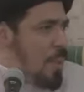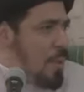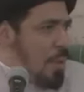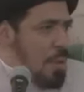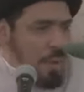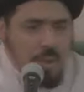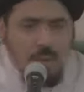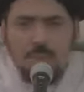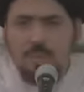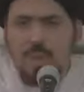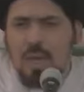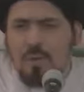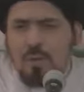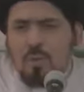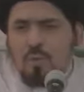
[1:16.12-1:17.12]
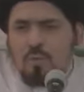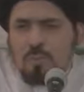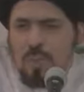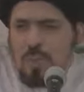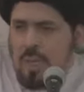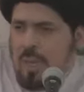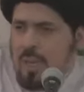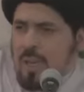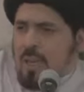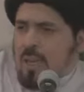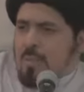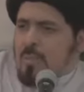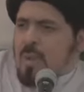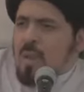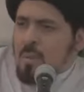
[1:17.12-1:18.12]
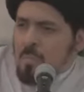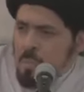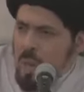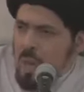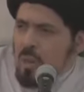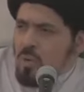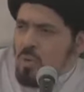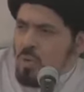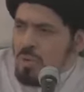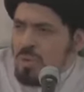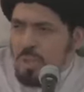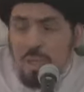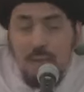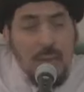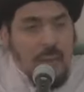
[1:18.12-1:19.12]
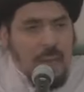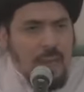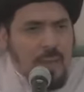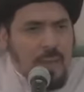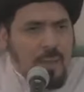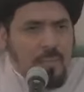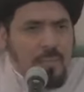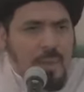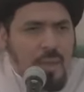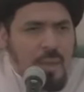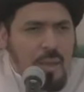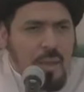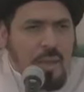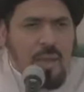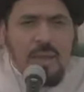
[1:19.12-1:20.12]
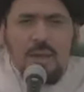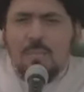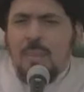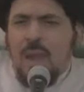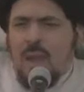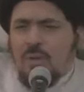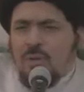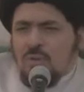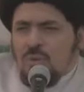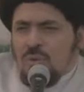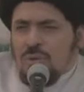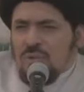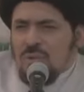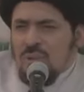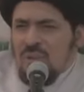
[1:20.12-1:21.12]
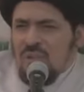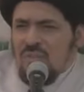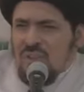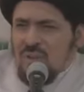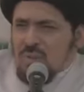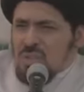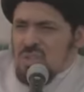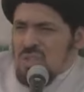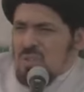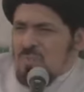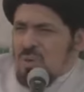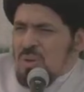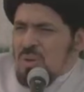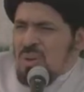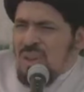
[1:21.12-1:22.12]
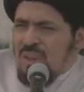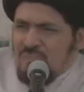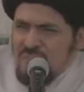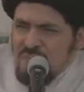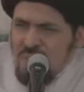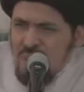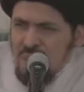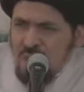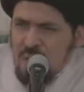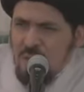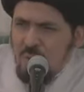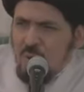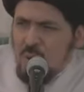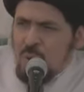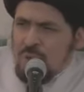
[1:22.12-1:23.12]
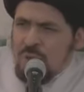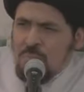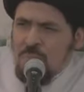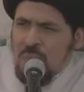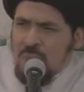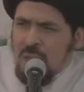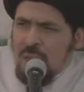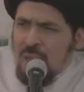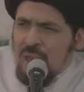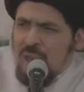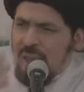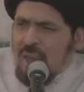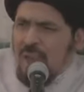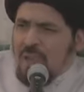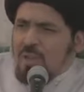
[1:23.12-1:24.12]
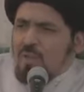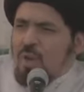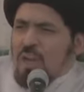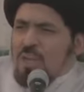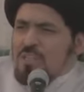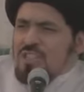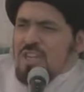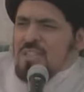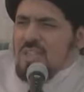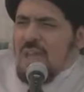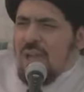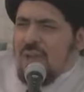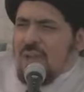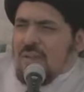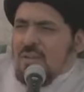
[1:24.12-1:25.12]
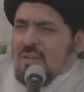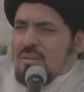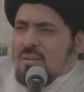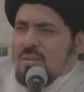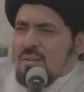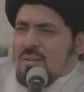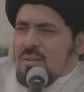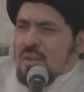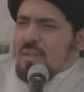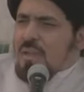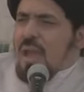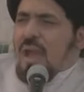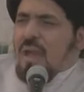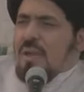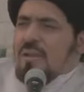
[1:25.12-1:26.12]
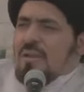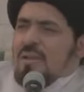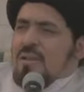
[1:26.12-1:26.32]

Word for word: غير معروف من عالم معهود الى عالم غير معهود فيصيب النفس نوع من الهلع والجزع لذلك